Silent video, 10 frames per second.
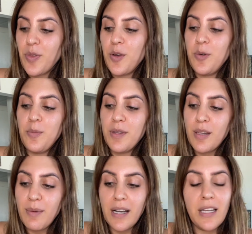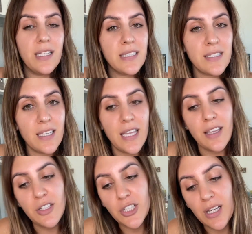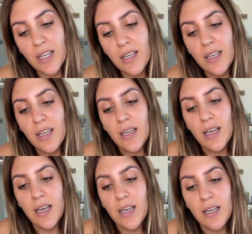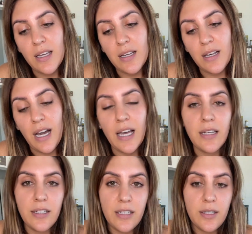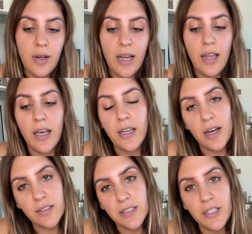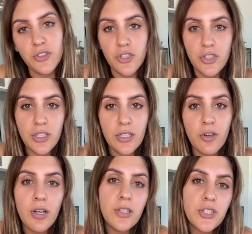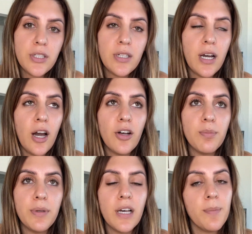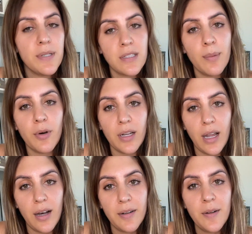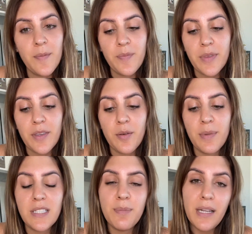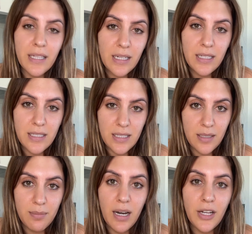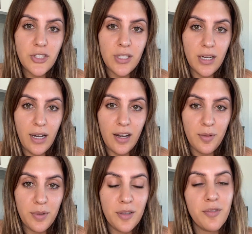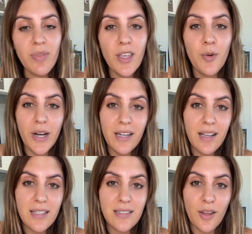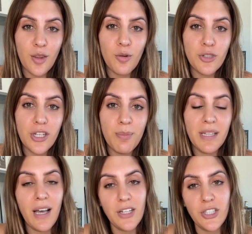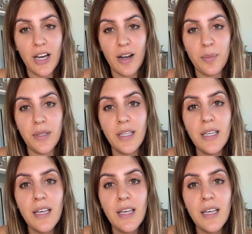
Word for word: ومثل ما قلت هذيك آه عني عن حياتي شيء كل شيء احط بيها بس طبخ لا بس بالانجليزي ما احكي هناك عربي فهواي ناس تضوج لي ما احكي عربي